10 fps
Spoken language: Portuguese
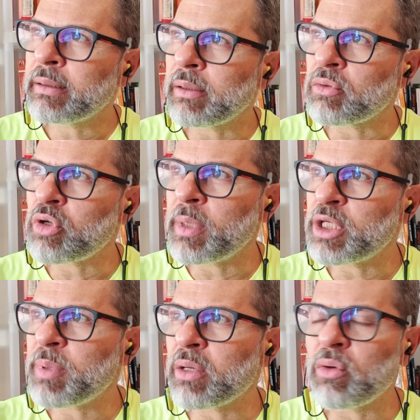Não
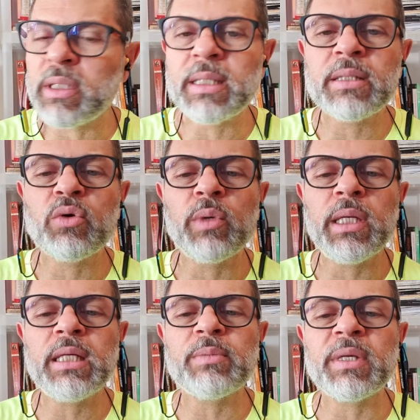somente para coisas
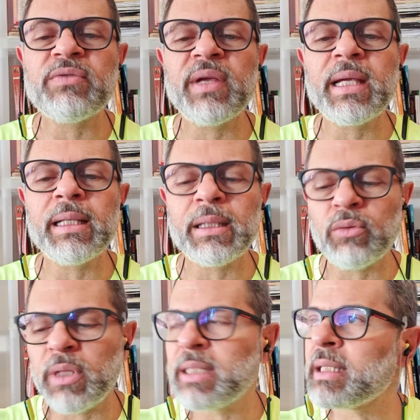ruins, mas ver que a
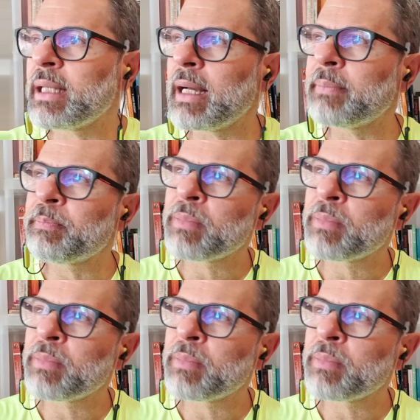natureza está